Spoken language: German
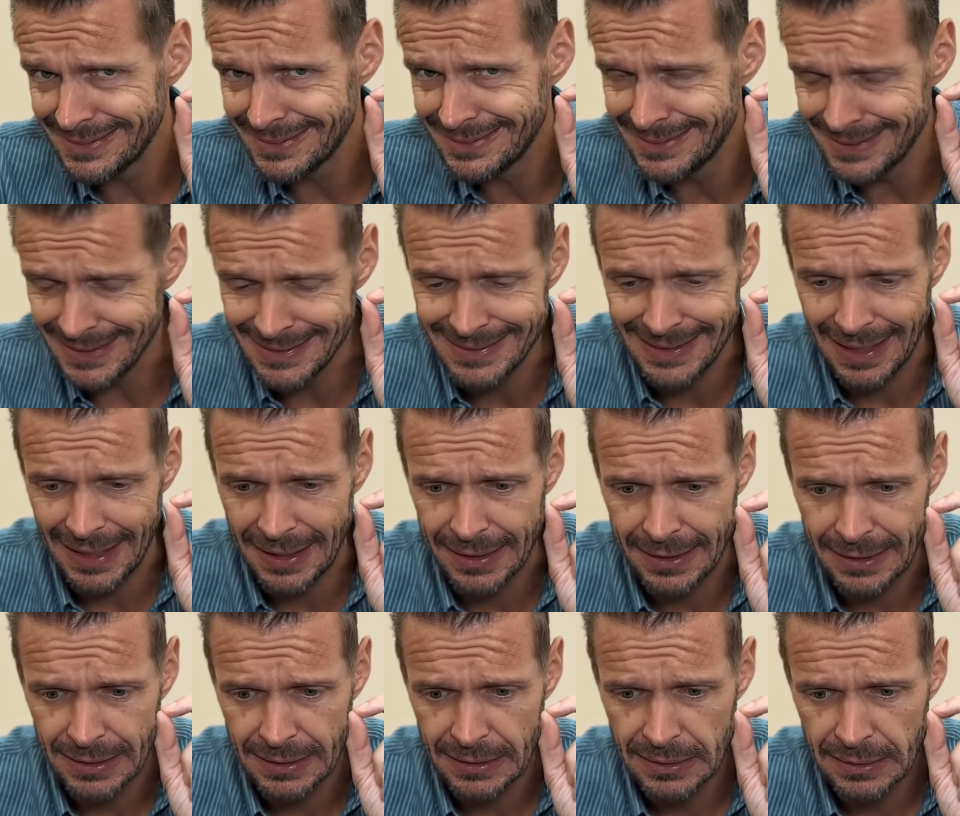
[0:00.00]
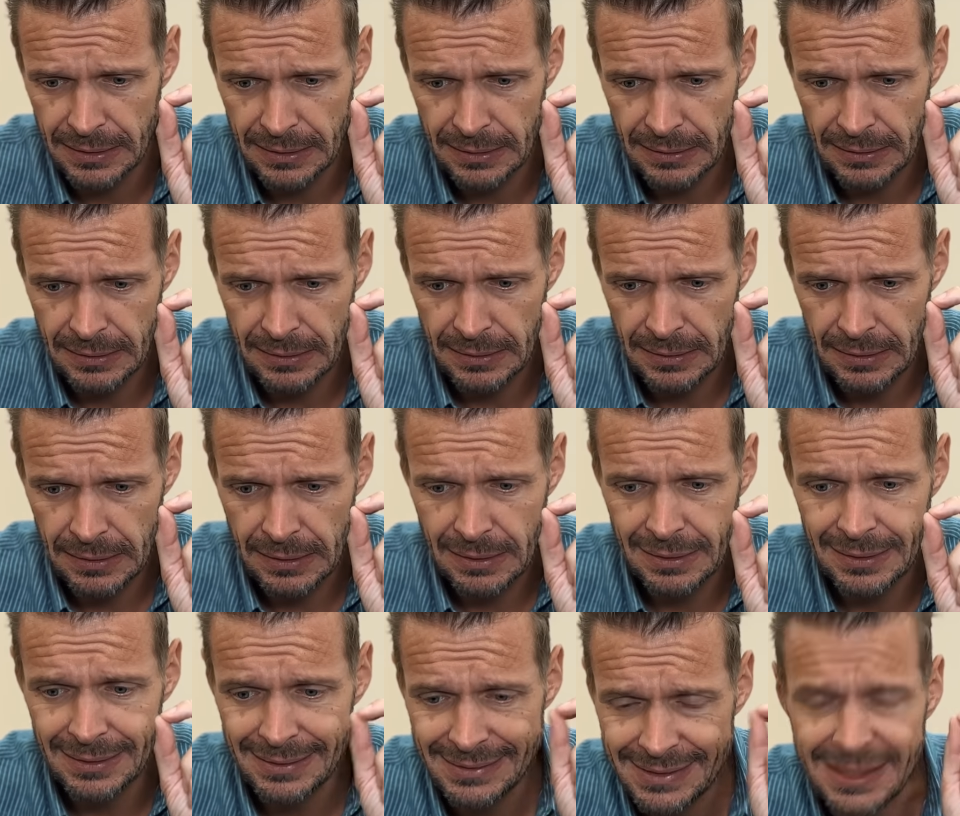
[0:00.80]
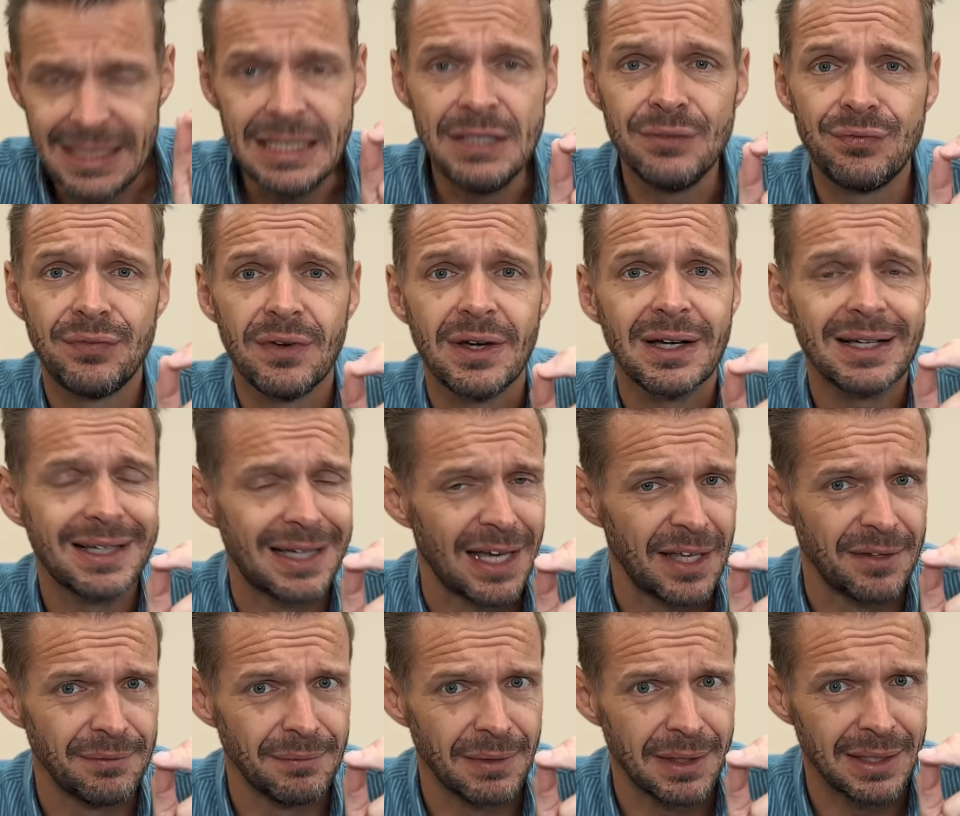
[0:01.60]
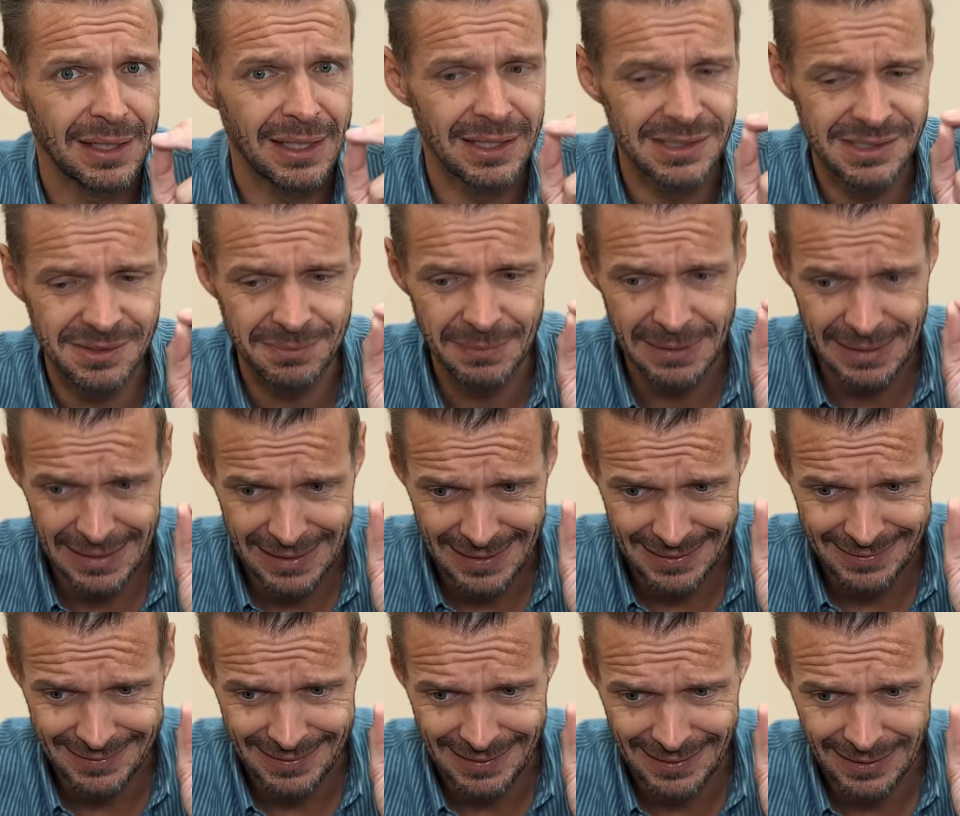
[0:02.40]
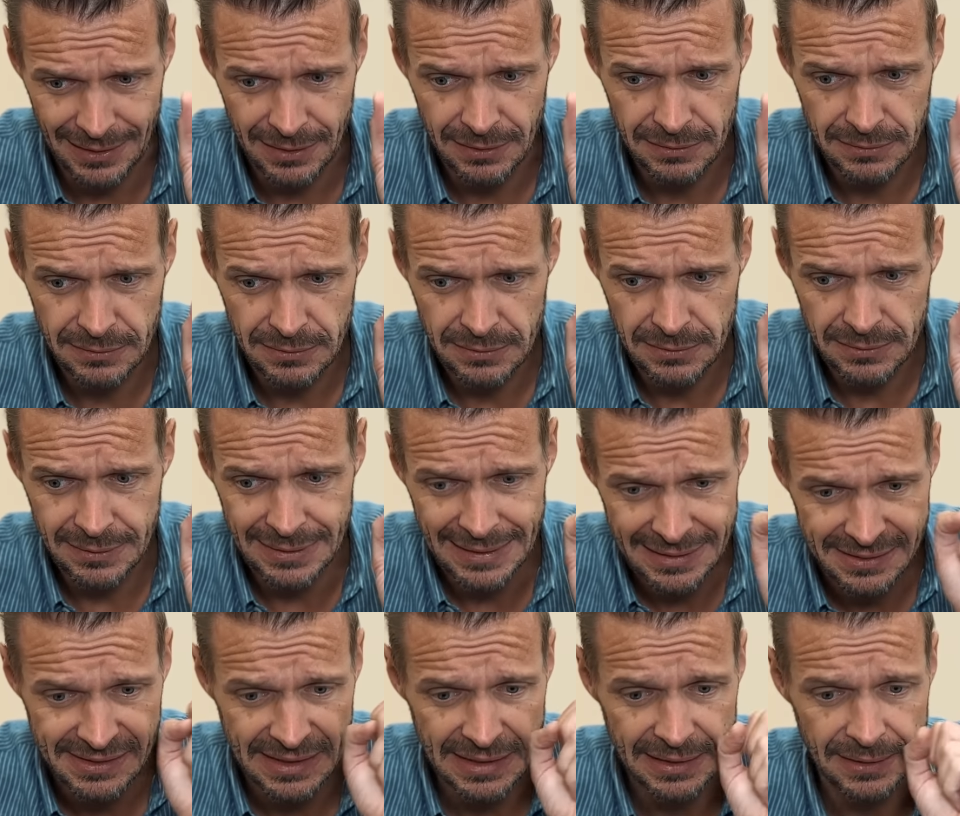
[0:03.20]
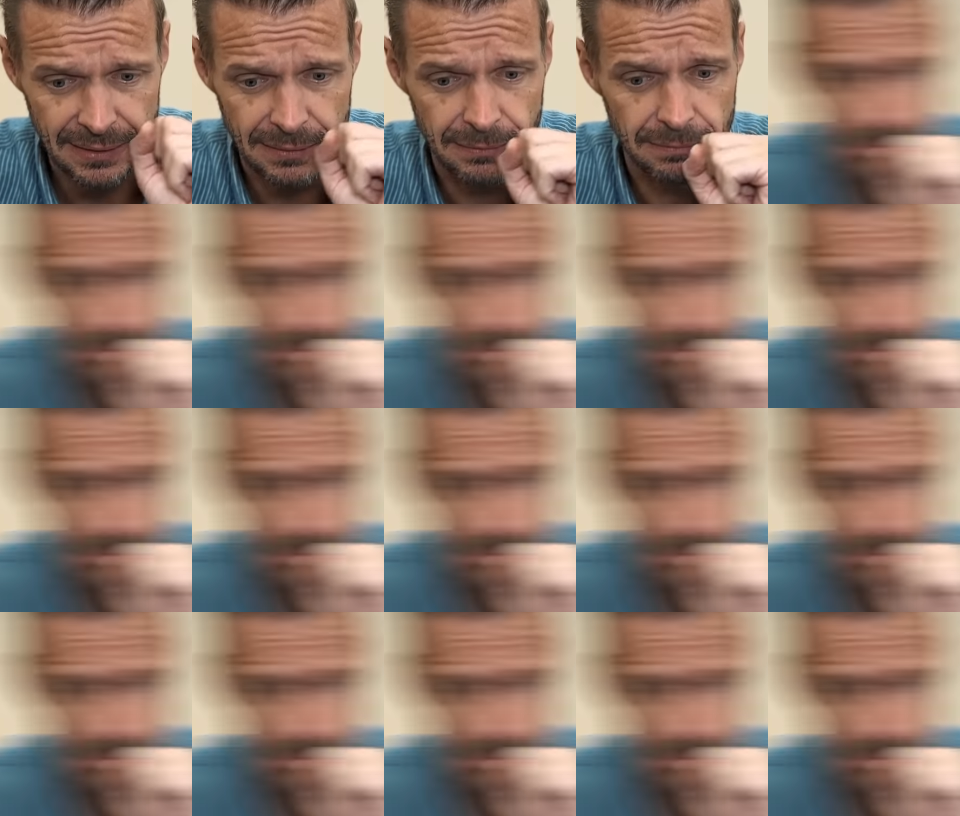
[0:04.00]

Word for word: Titanic. Tiefer kann man als Milliardär nicht sinken.